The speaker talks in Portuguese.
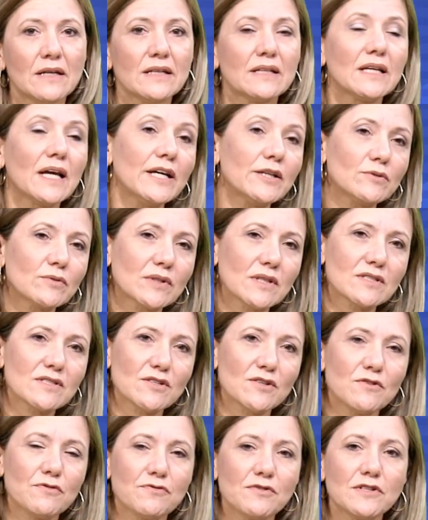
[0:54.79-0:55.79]
na
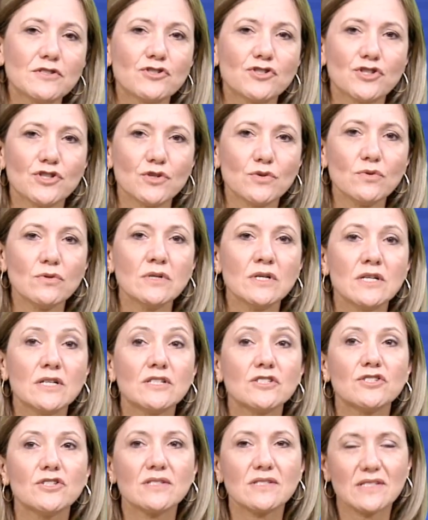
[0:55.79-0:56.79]
educação infantil de